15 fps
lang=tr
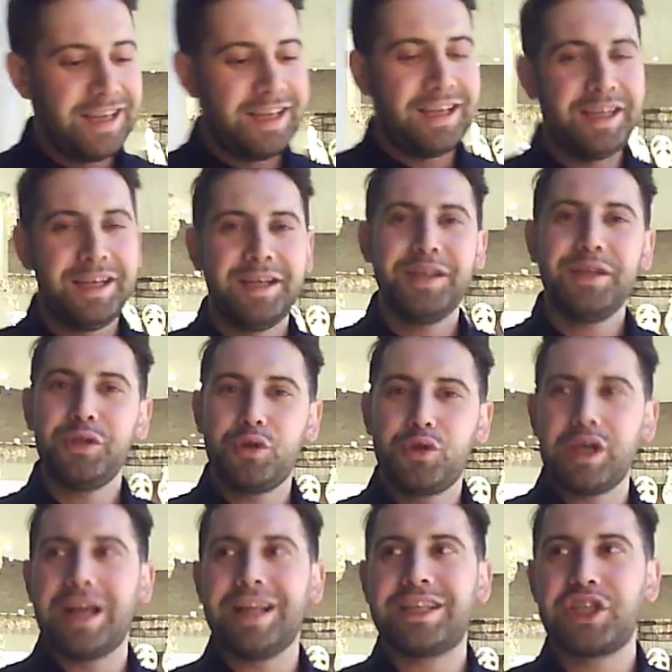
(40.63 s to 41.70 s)
E,
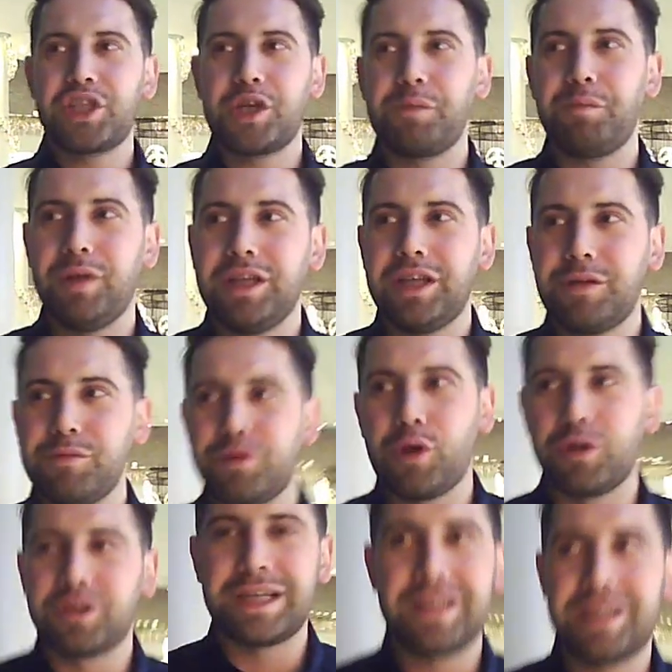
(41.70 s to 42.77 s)
güzel
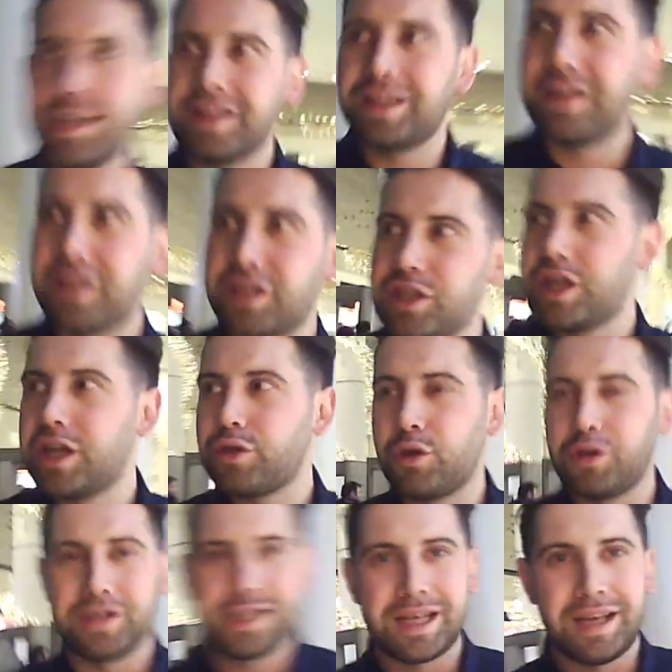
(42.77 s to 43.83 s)
kışkırtmalarımız olacak.
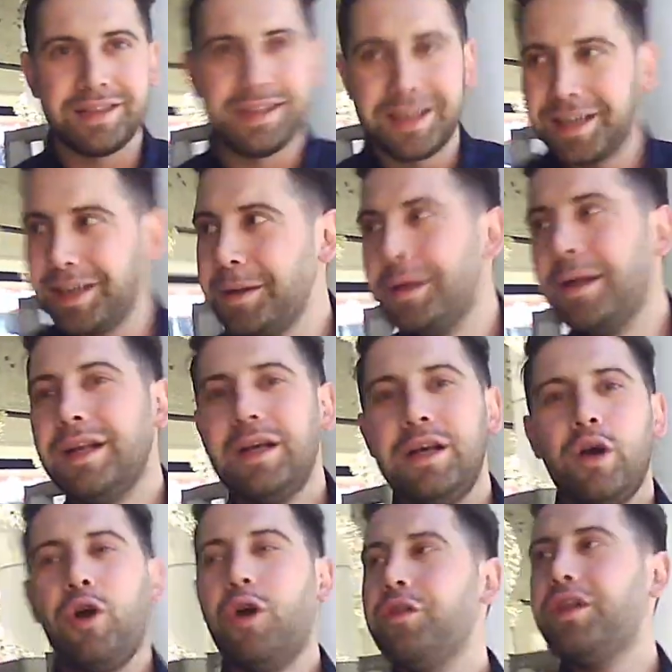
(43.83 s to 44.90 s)
Çıldırtacağız o insanları.
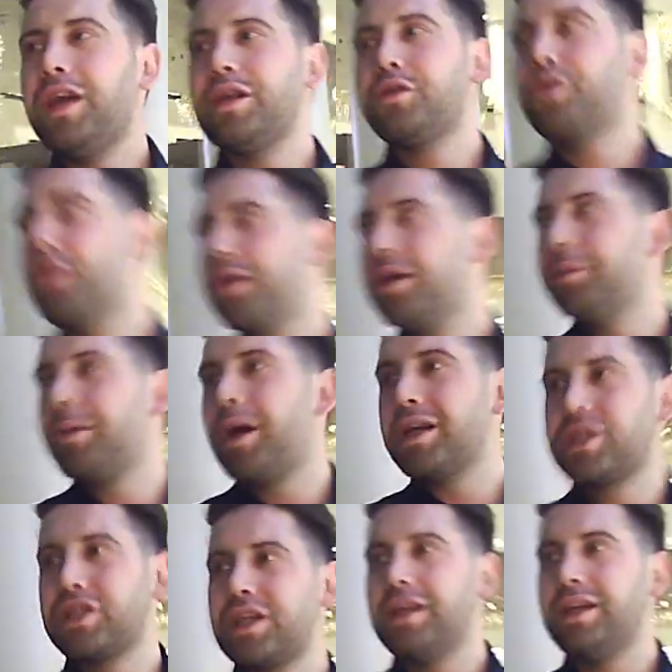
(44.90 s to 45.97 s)
Ondan sonra
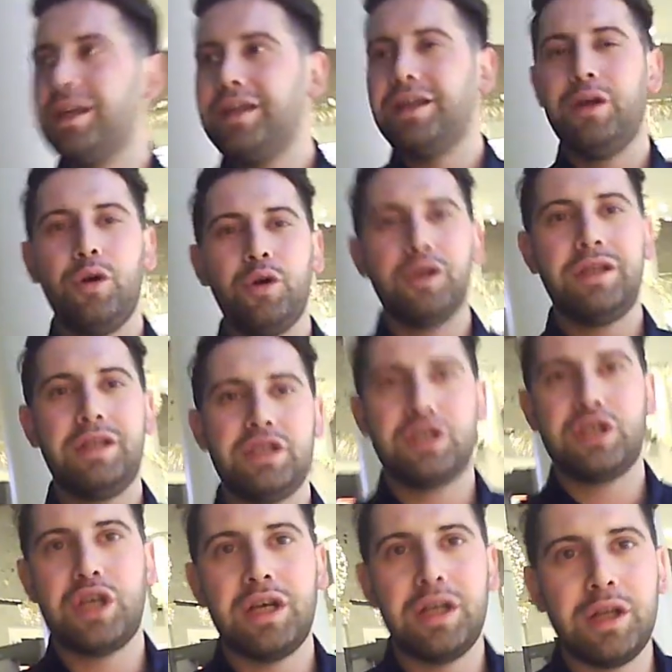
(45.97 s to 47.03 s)
başka e,
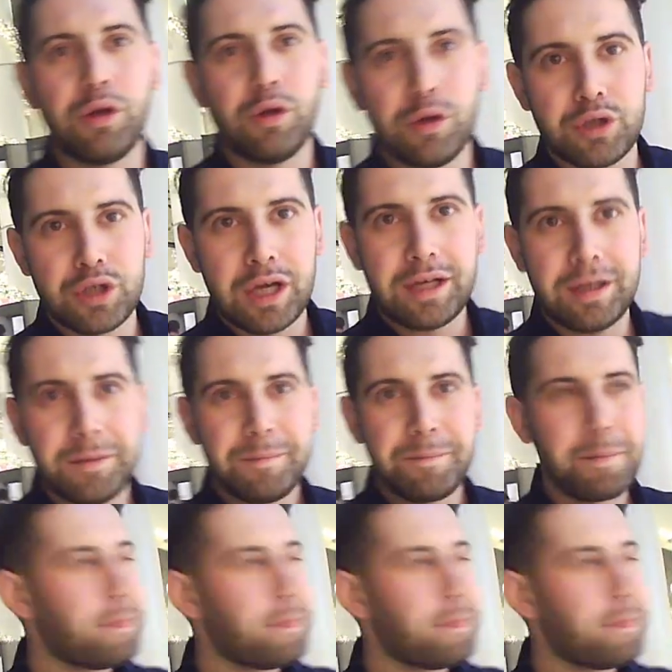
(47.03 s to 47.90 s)
öğretici şeyler olacak.